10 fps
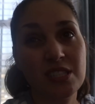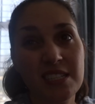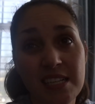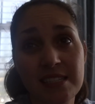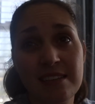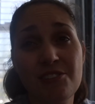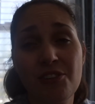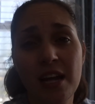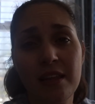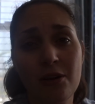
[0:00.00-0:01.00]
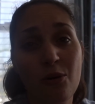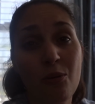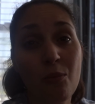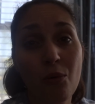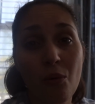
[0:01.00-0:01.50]
sé si el señor la
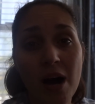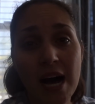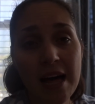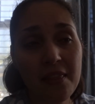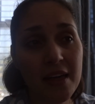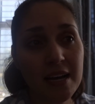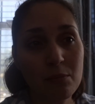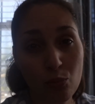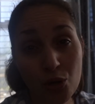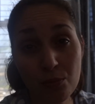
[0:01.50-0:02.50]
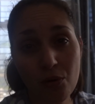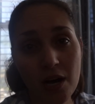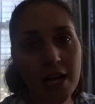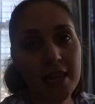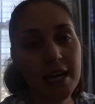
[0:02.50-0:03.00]
dejó mojada, muy
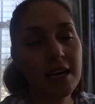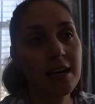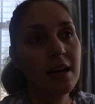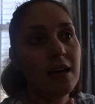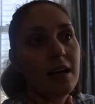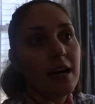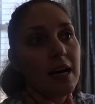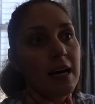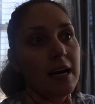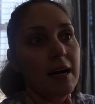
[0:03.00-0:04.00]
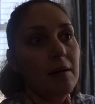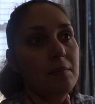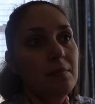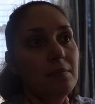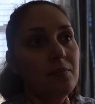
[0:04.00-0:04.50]
mojada.
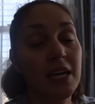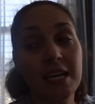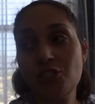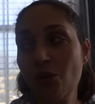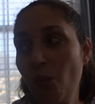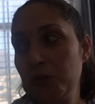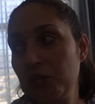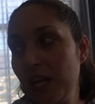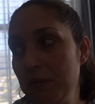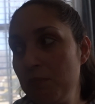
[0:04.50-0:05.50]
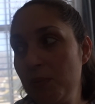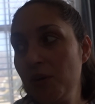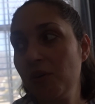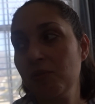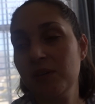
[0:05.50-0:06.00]
de hecho, cuando la
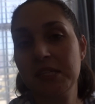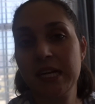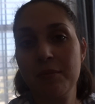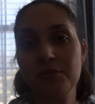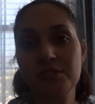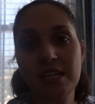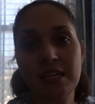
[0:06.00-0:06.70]
limpió no entramos